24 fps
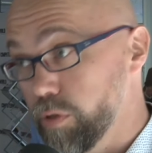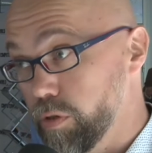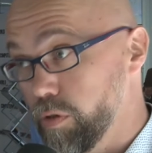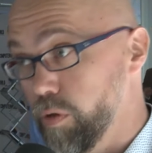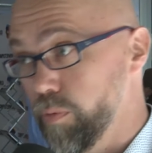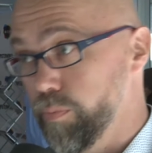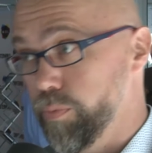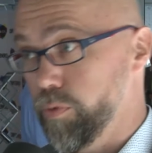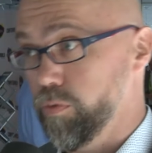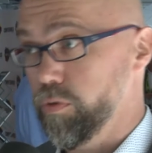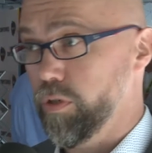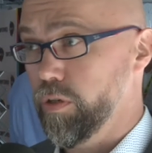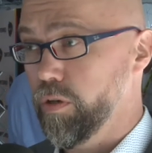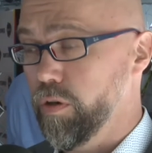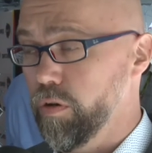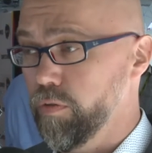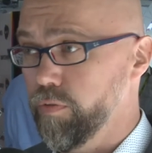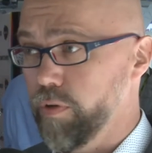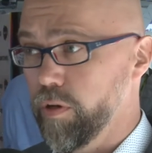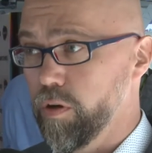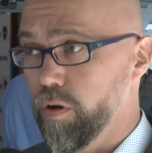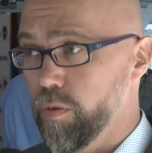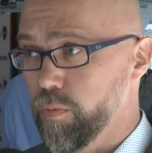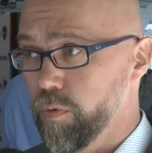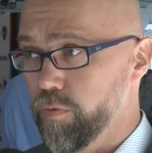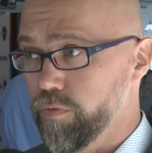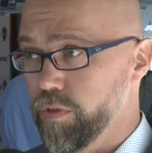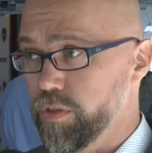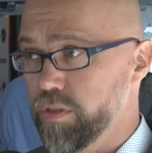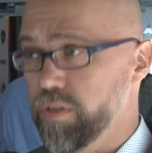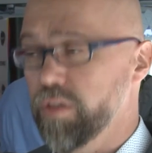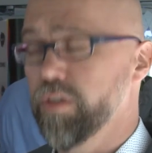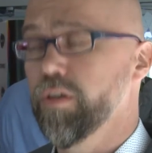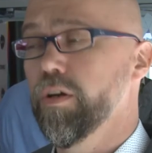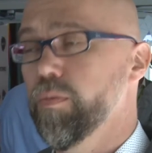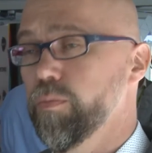computingowego, mówić
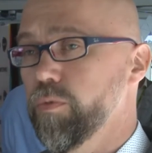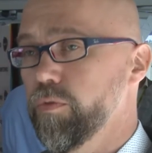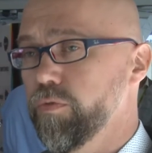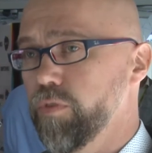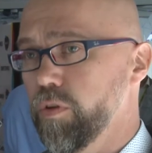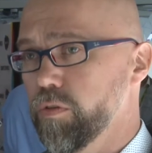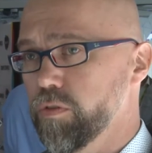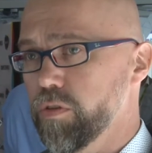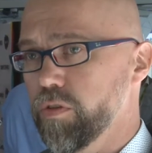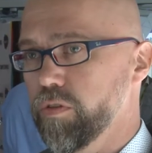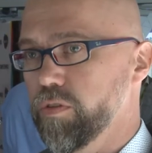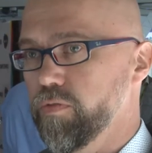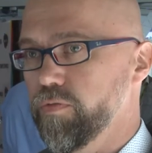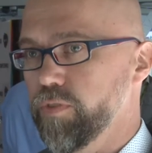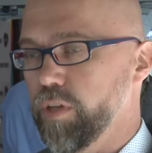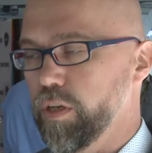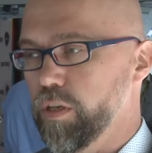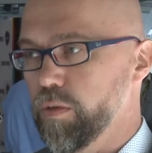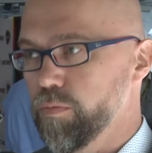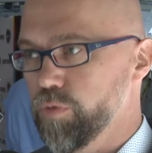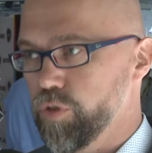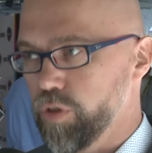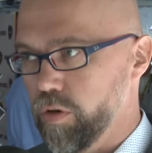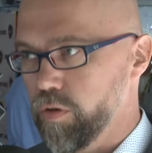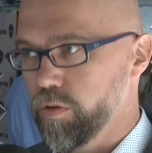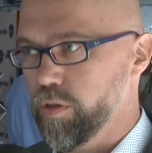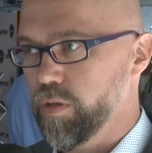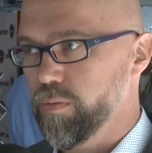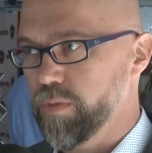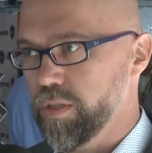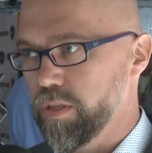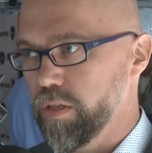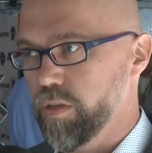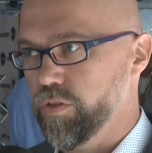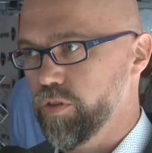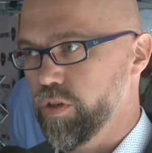mówiąc w takim szerokim
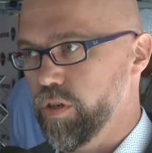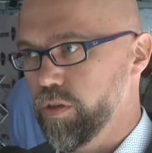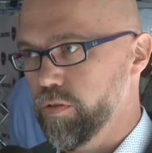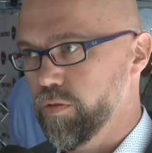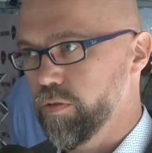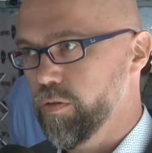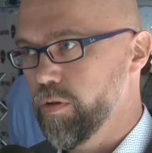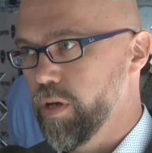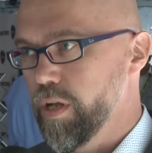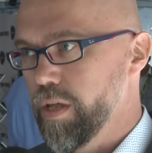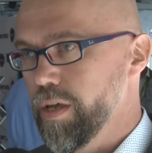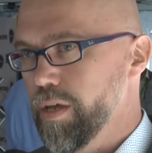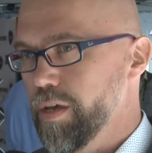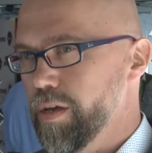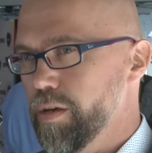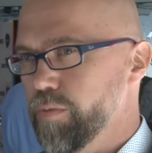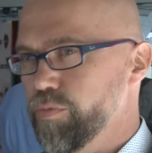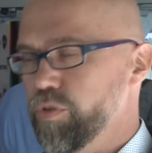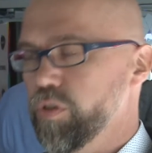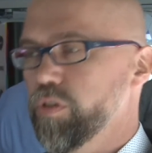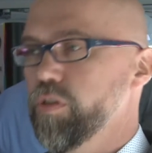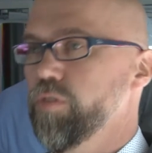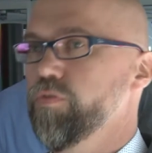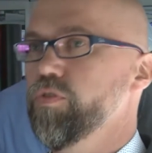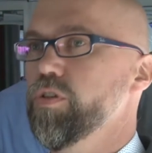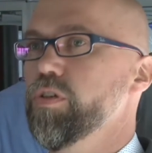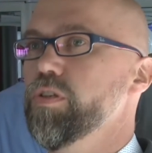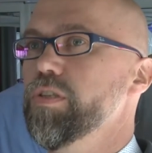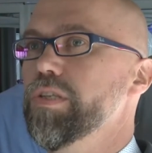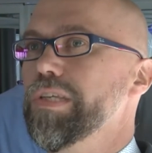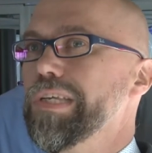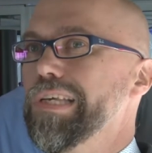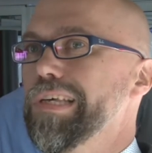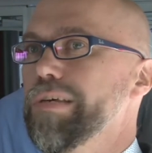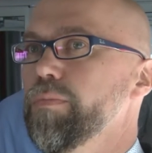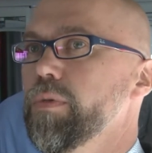znaczeniu. Przede
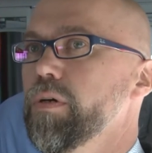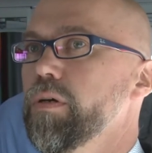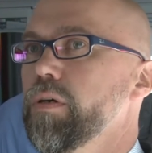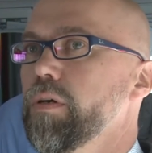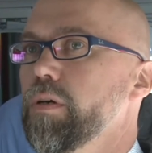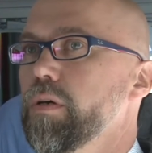wszystkim